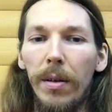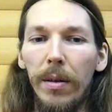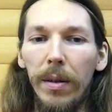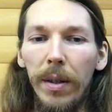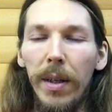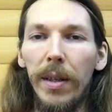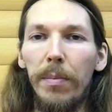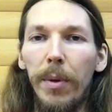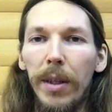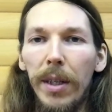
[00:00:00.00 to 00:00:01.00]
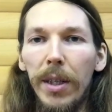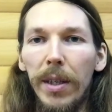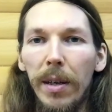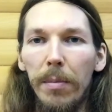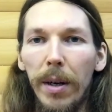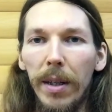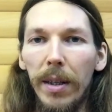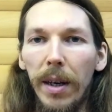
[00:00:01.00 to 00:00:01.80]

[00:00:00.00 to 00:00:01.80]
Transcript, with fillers: не от политической партии,